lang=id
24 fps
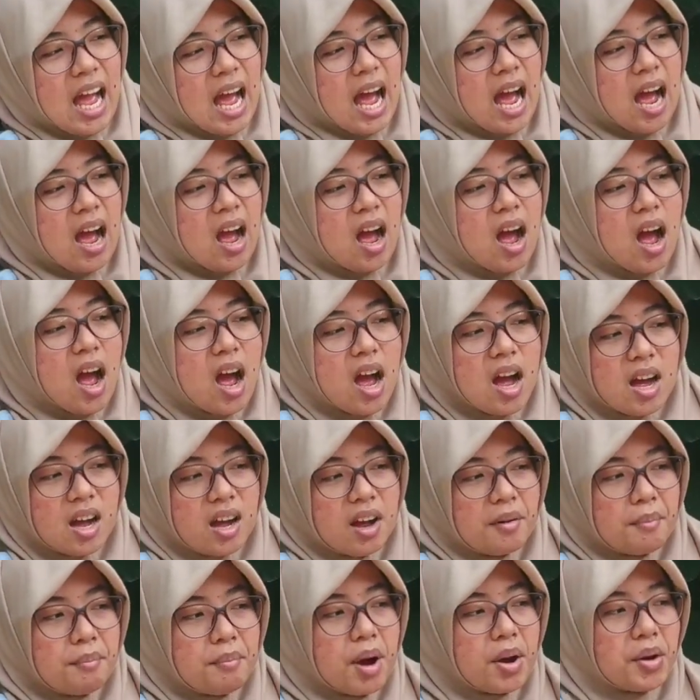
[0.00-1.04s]
Nah,
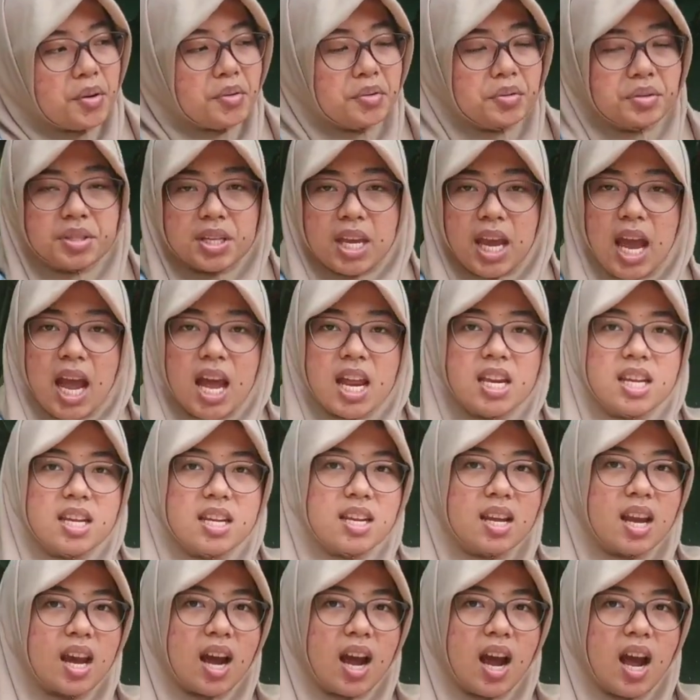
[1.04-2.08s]
bagusnya
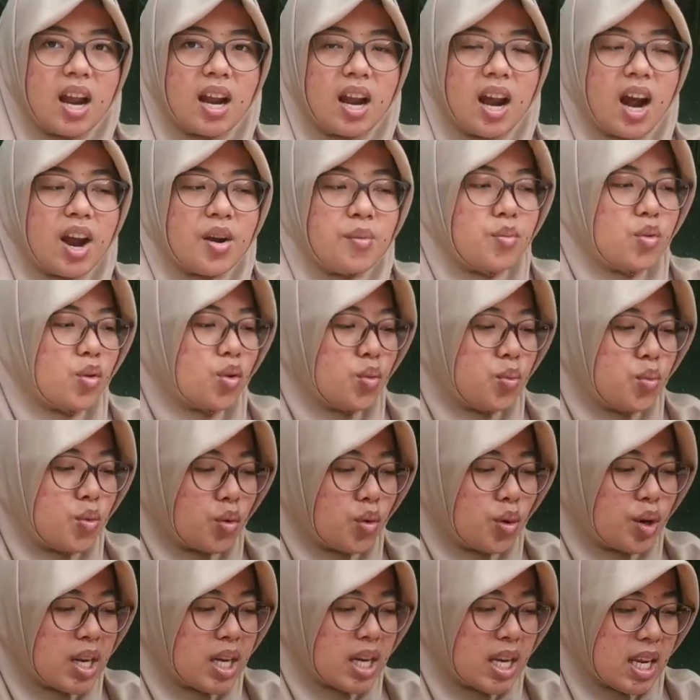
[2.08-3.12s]
di karangan
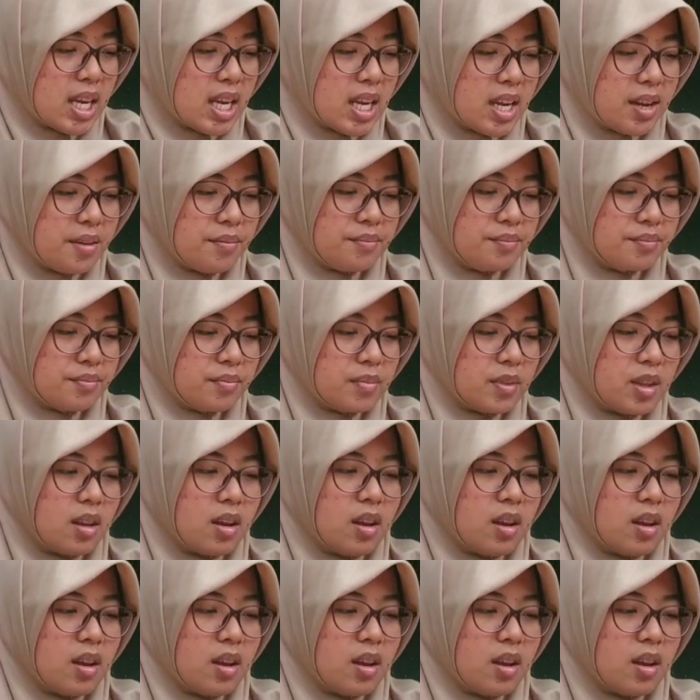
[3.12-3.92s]
buku-buku ini